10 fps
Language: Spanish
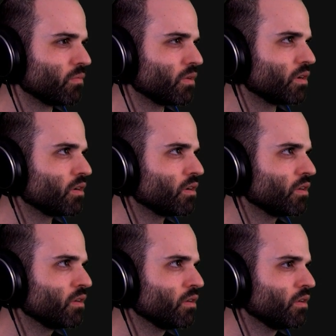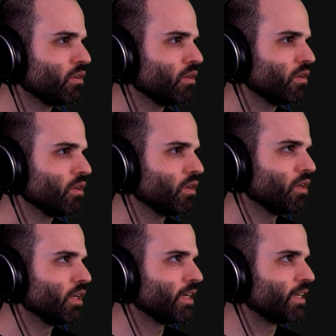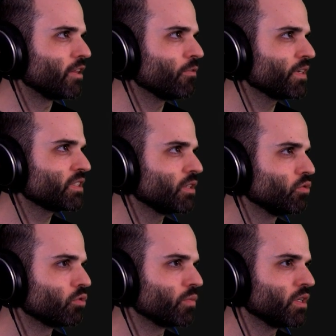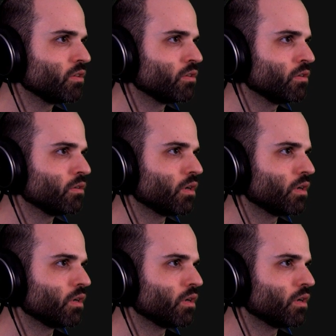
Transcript: Vale. Iré donde estén durmiendo.